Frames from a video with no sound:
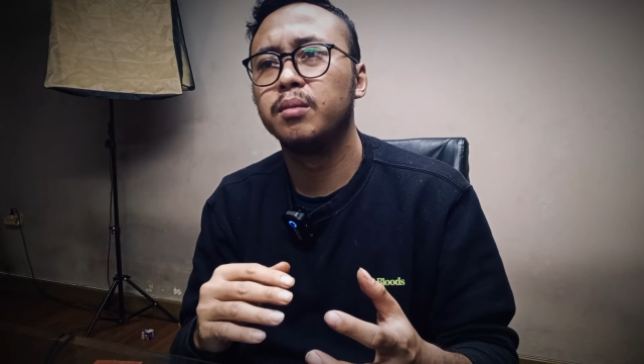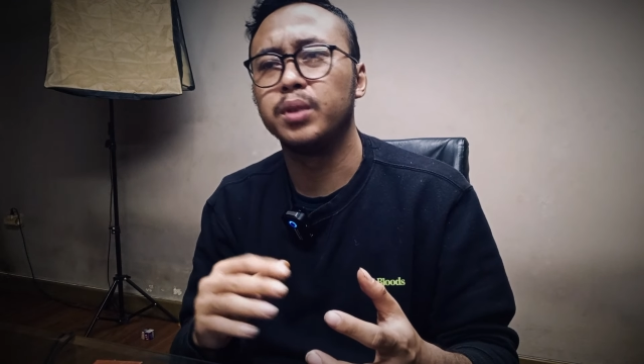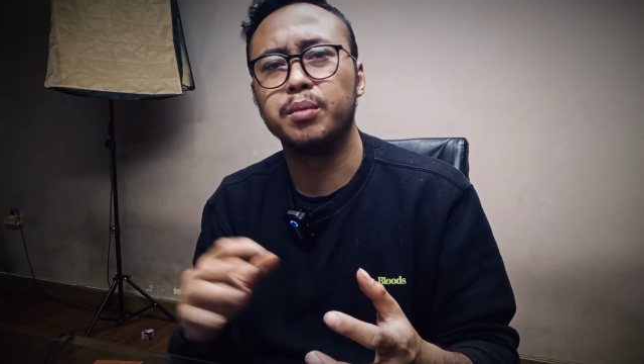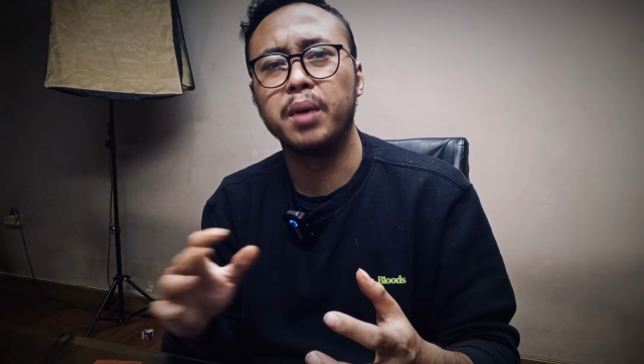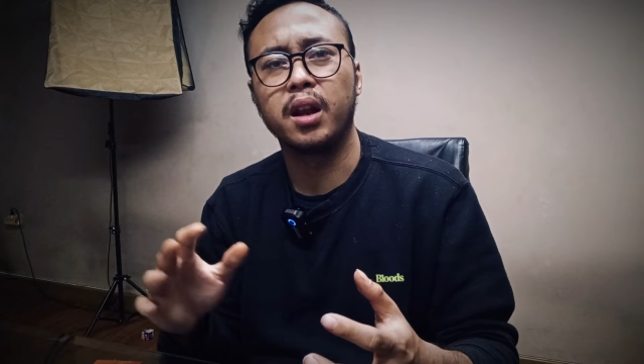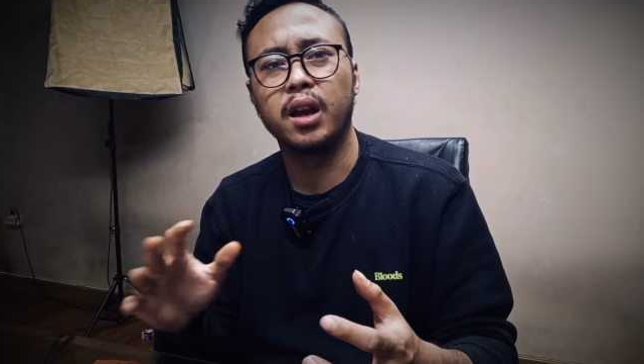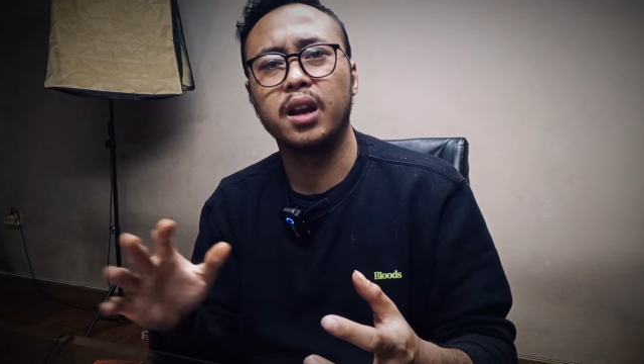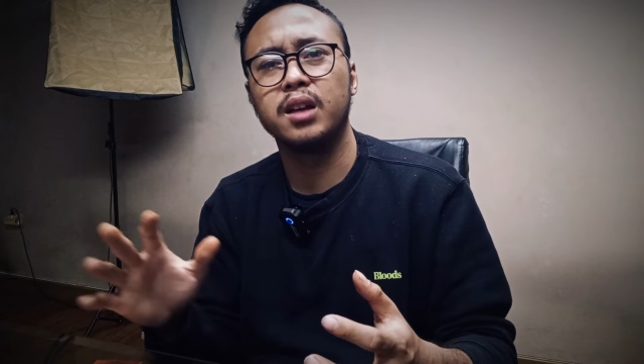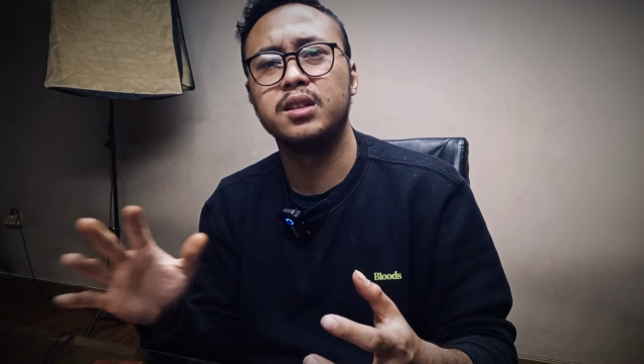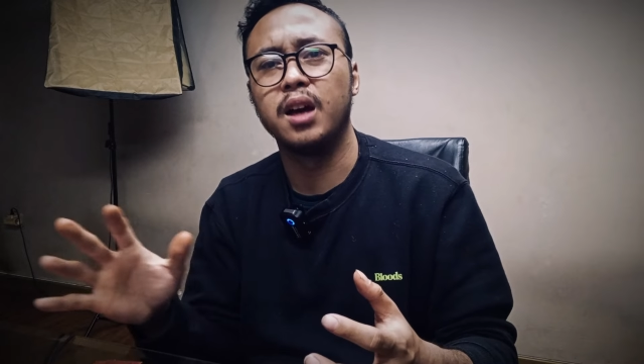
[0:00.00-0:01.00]

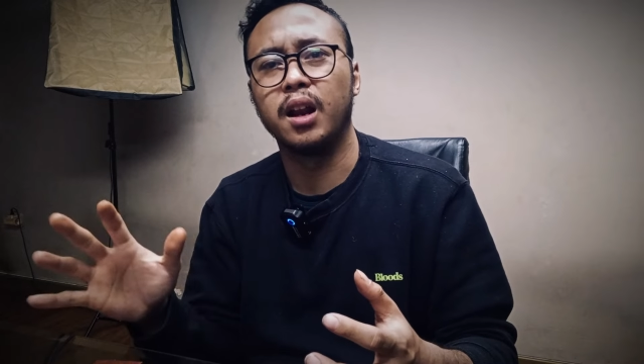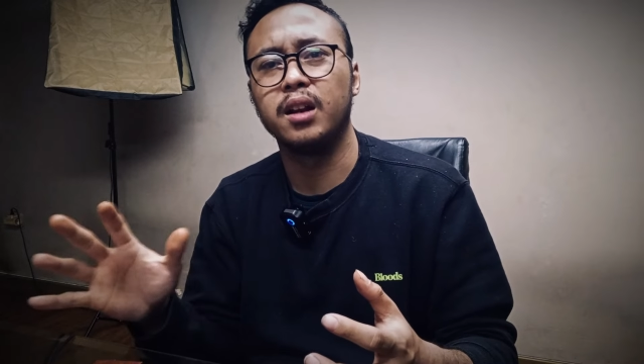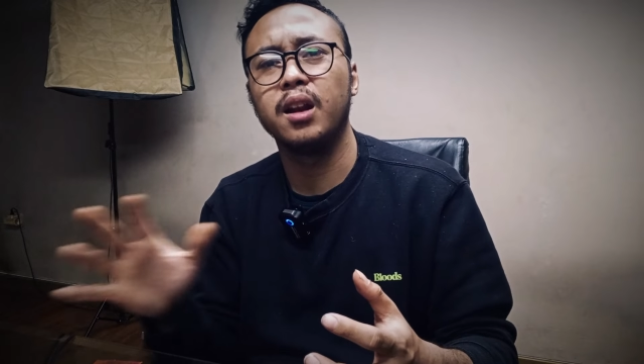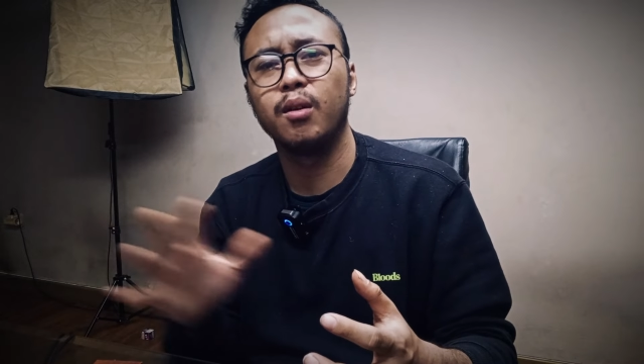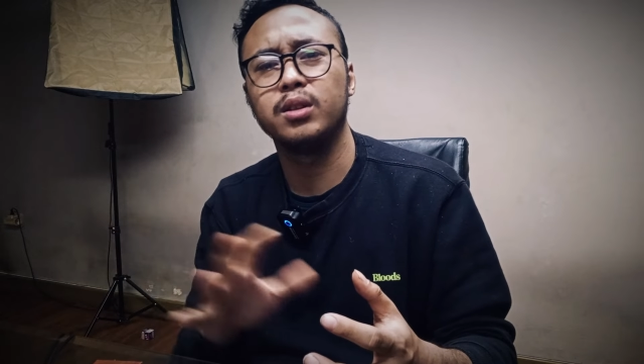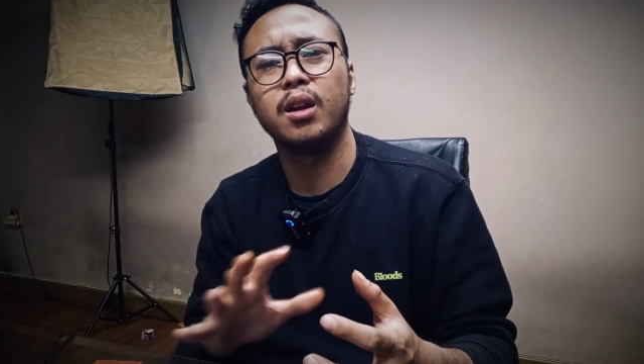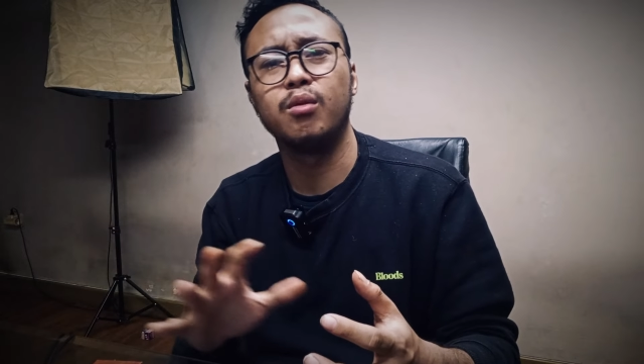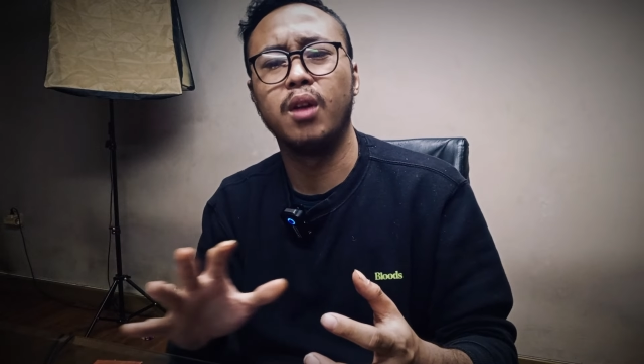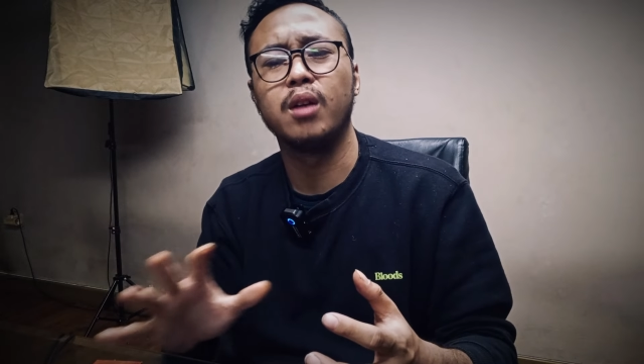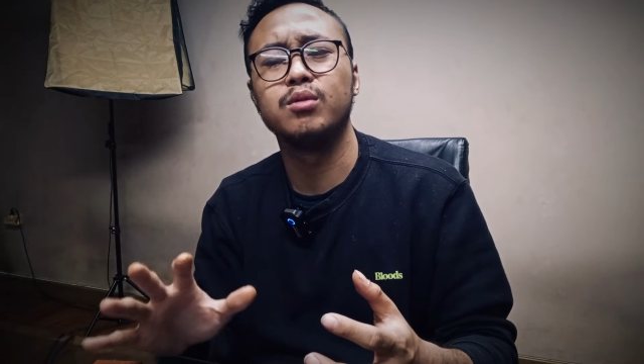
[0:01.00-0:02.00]
menyebarkan ajarannya lewat
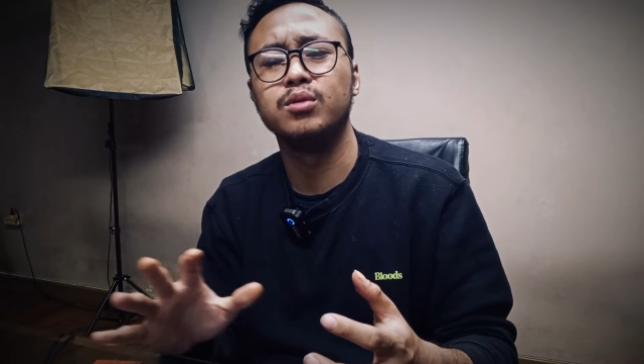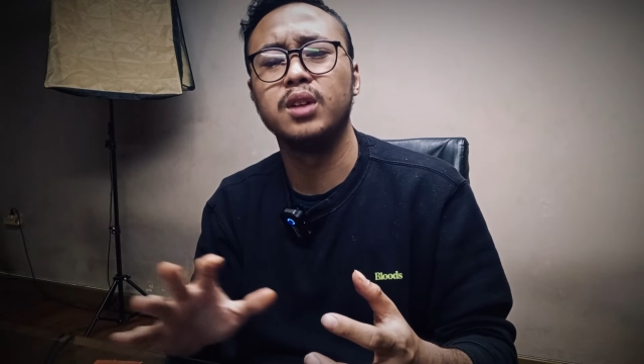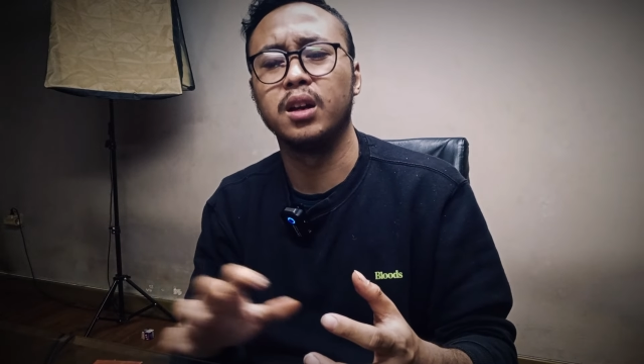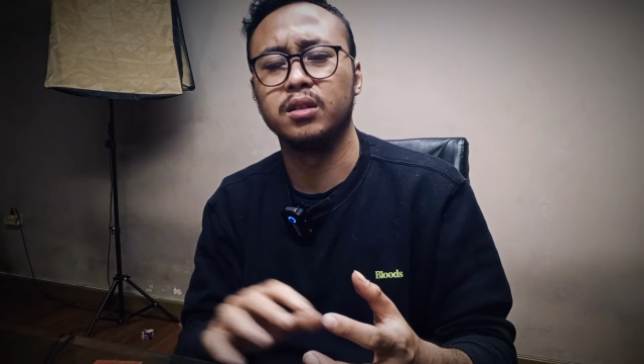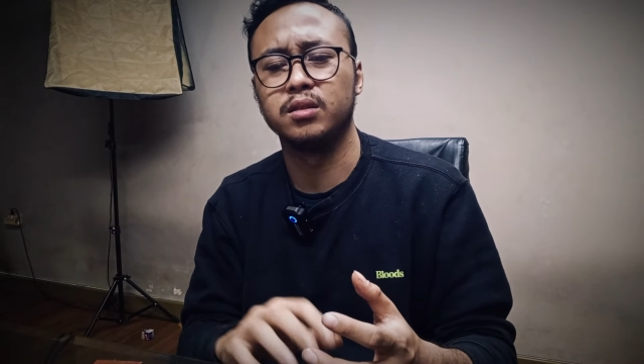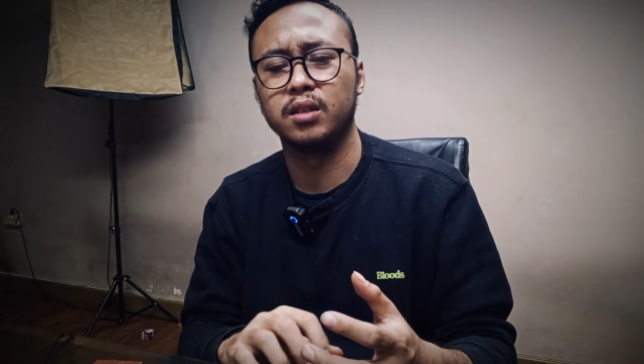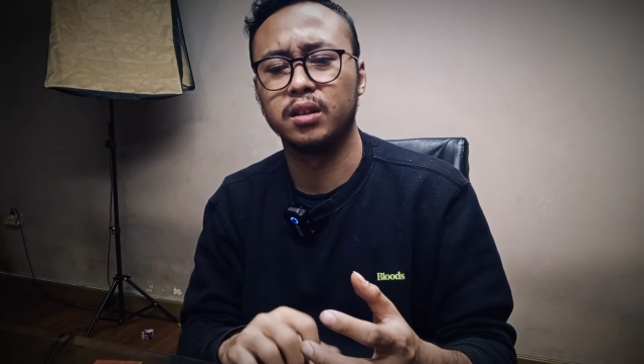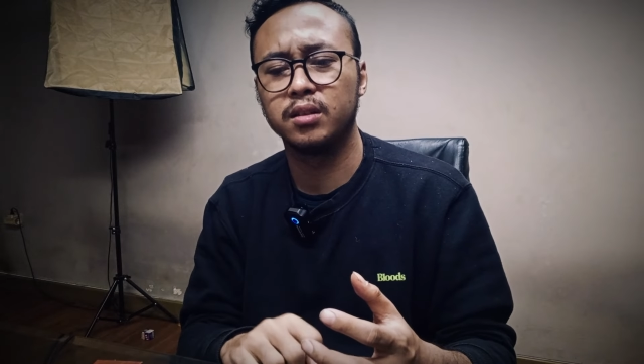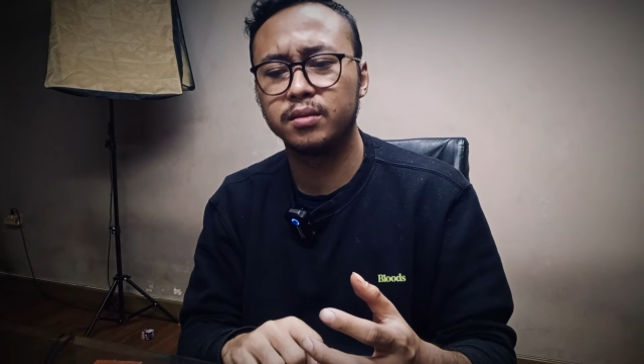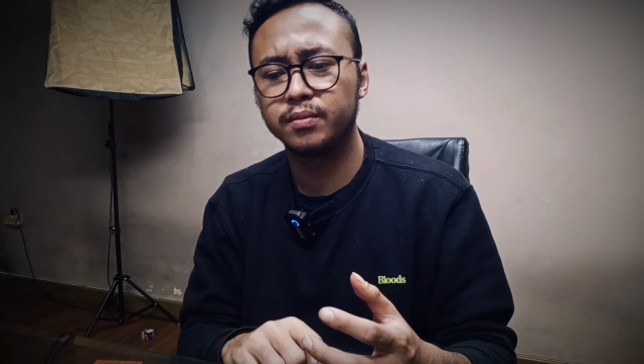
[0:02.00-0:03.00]
lagu-lagunya gitu kan.